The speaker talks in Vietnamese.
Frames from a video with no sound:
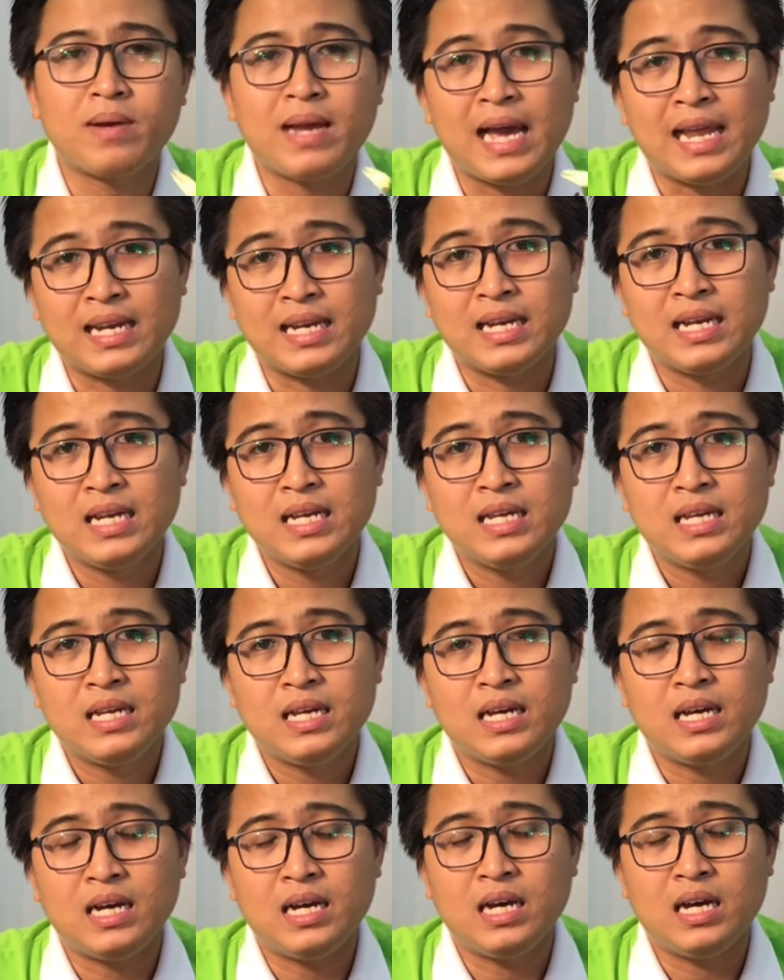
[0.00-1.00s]
một cành
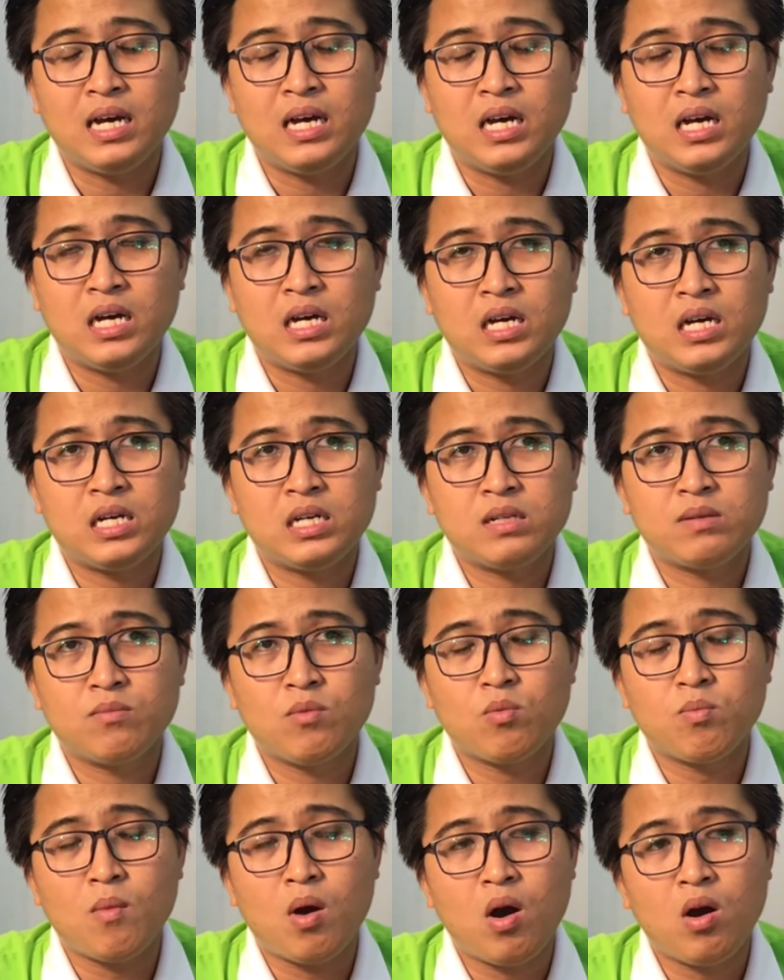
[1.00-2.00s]
à,
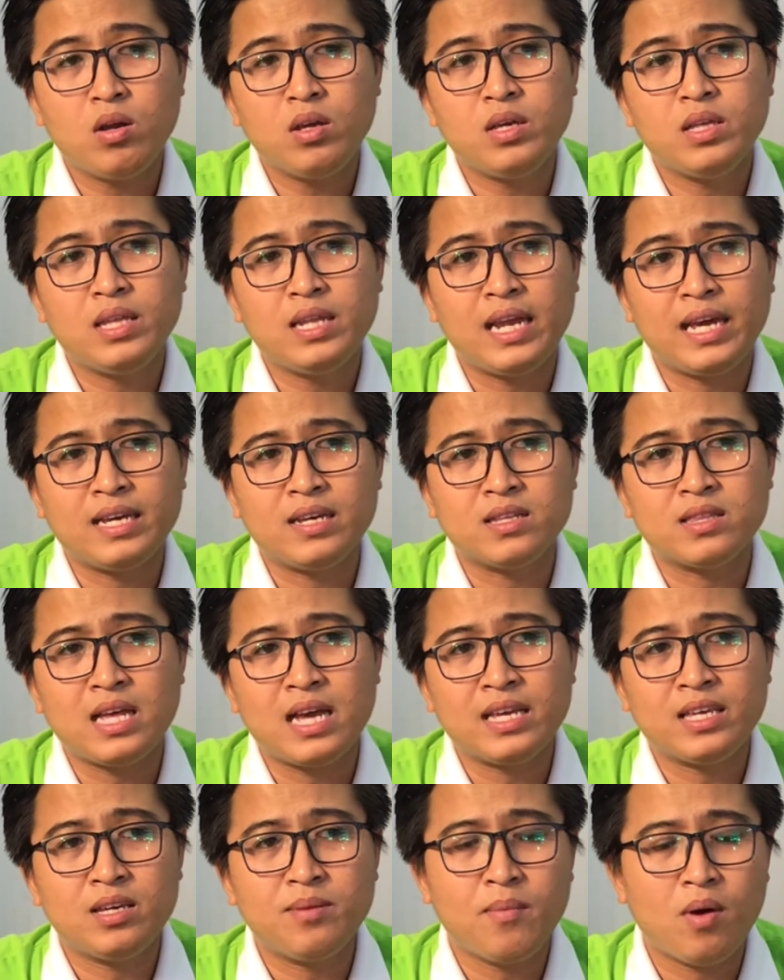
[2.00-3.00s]
một bó như thế này người
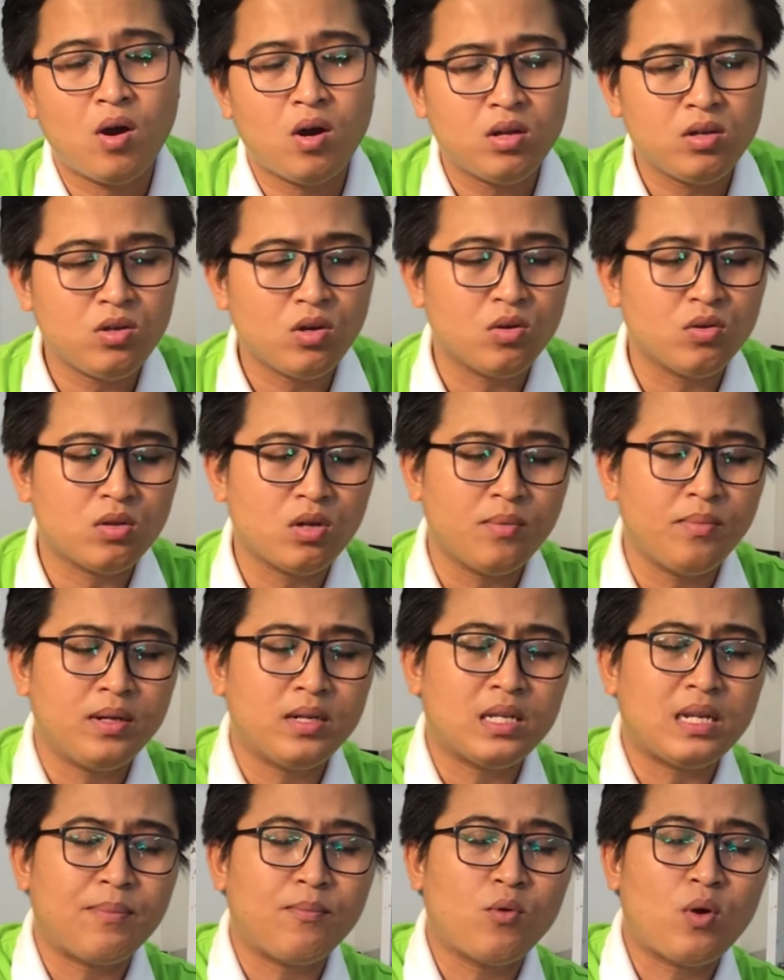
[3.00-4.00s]
ta chỉ bó vô cho
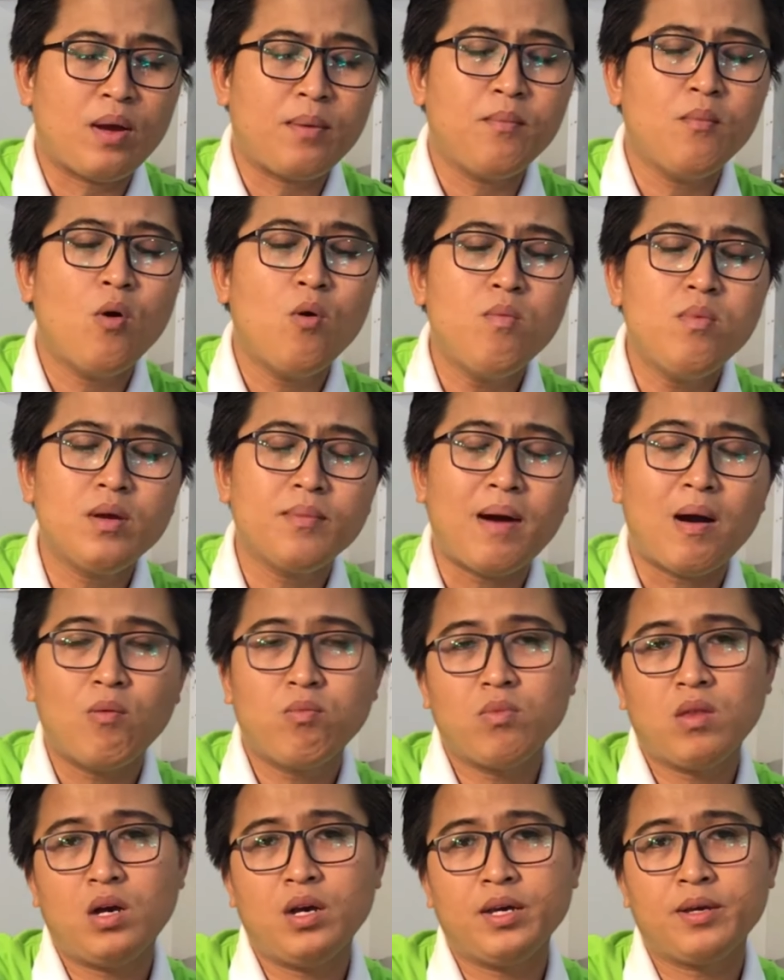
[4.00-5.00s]
mình tầm khoảng 40
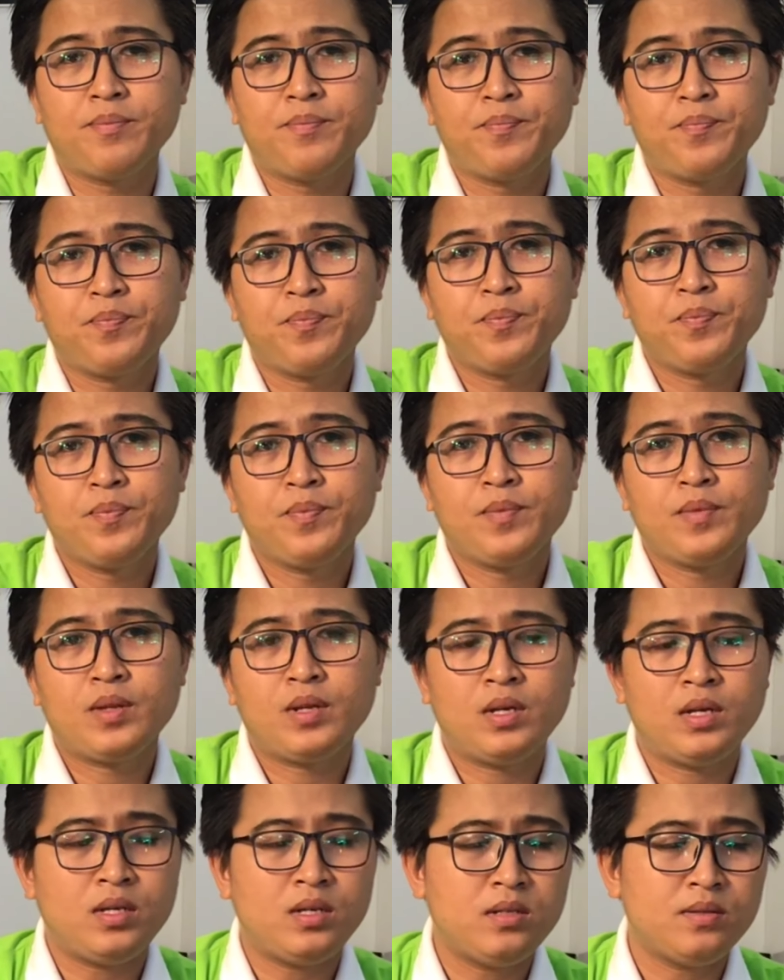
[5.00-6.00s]
bông thôi
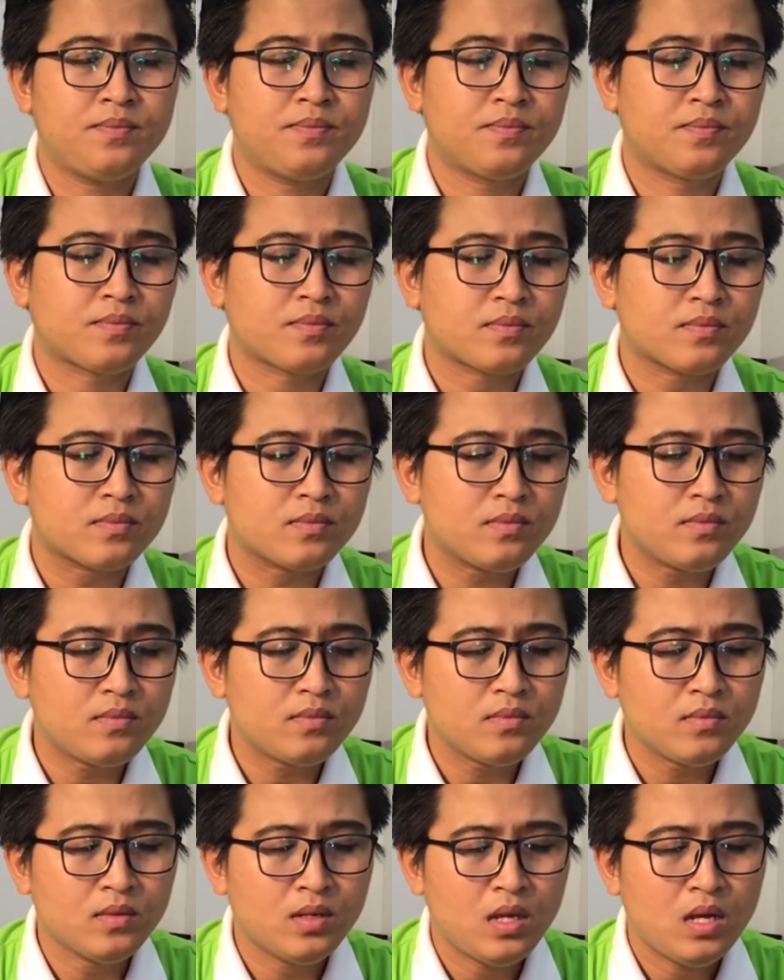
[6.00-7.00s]
đó
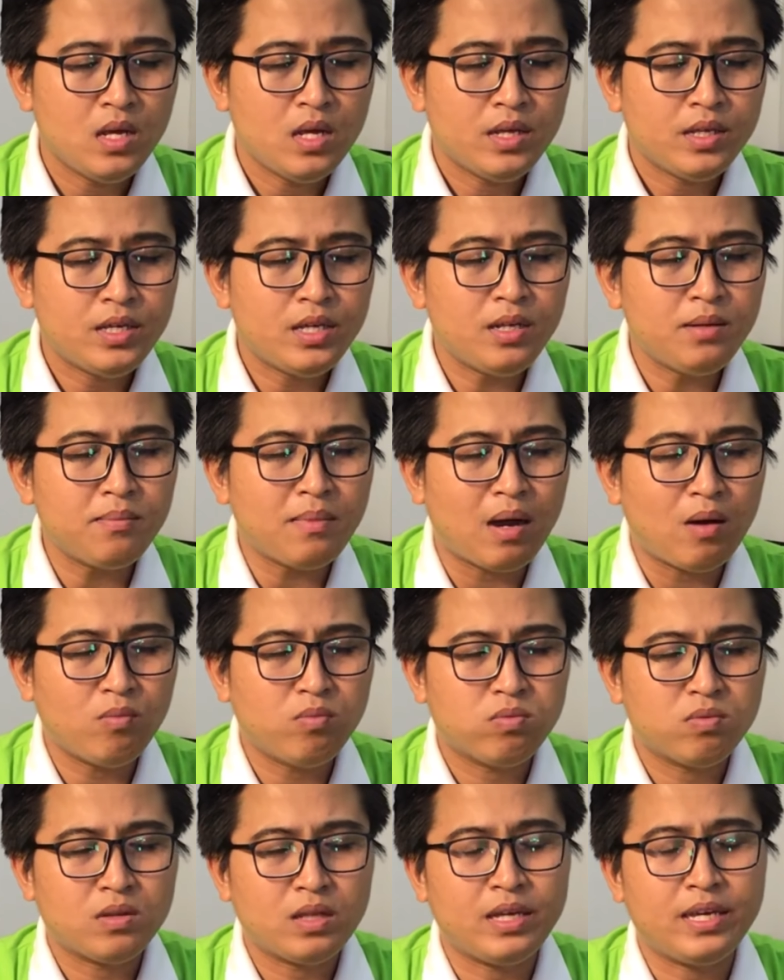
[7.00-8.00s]
chín
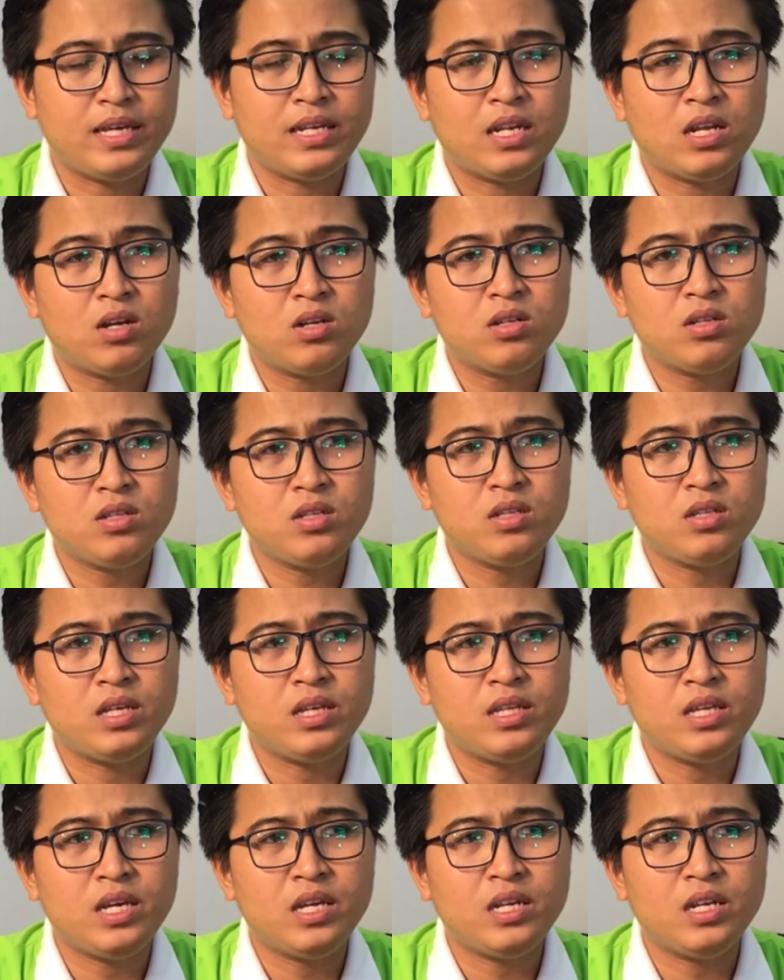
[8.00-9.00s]
bông thì nó
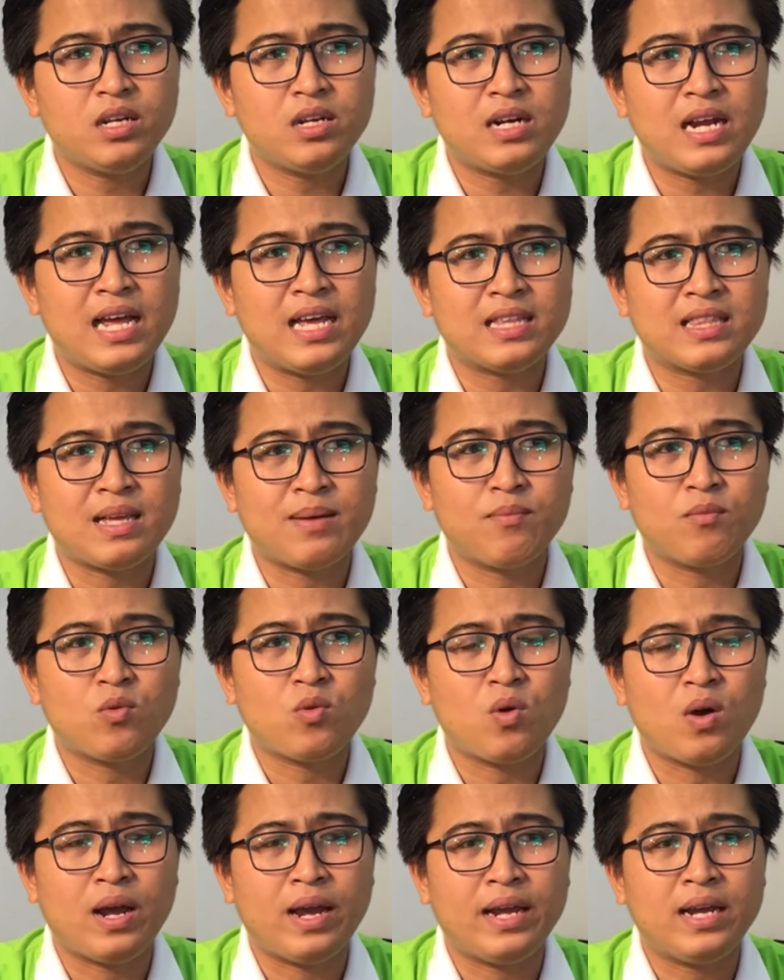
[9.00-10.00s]
gì chi nó ra tầm
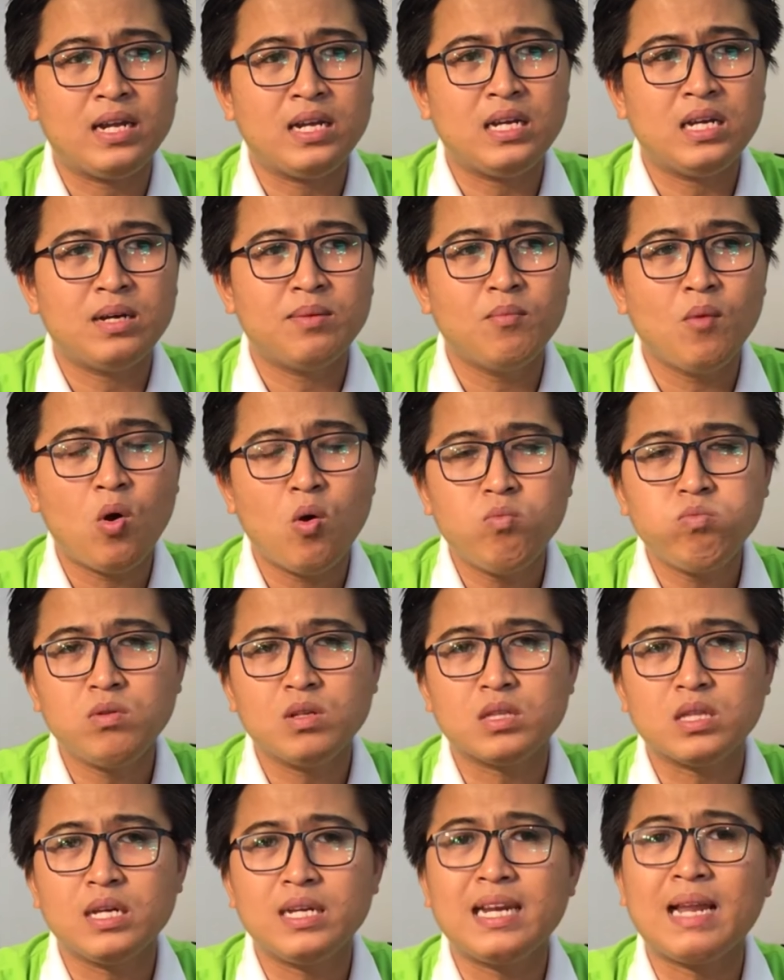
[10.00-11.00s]
khoảng 4 à,
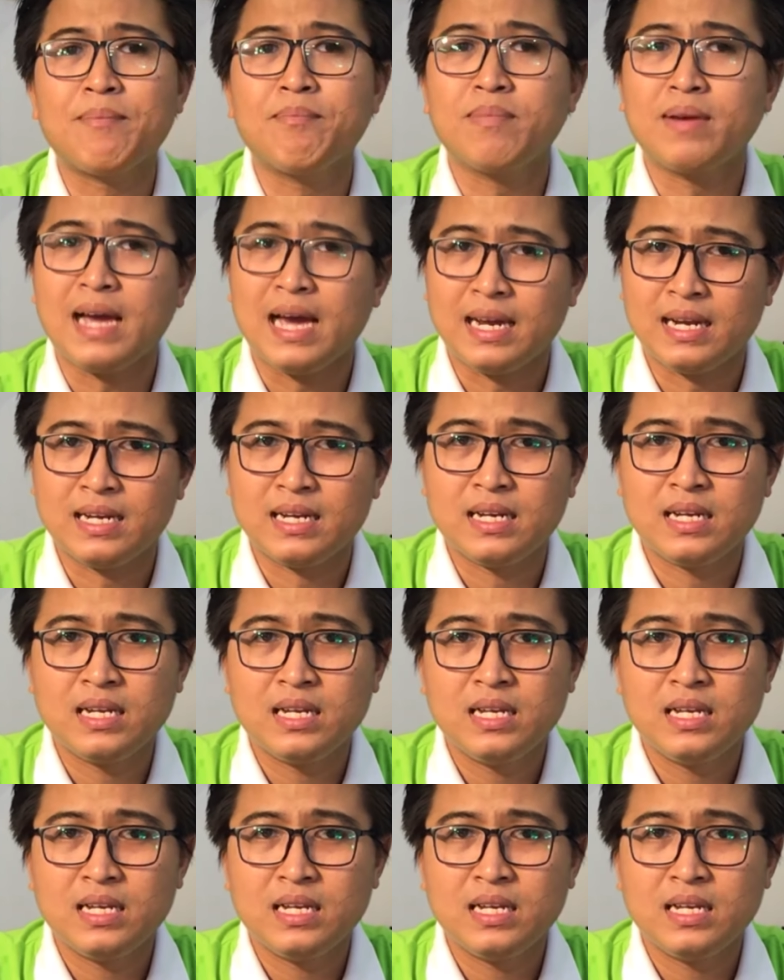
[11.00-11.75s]
cho tới 5 cành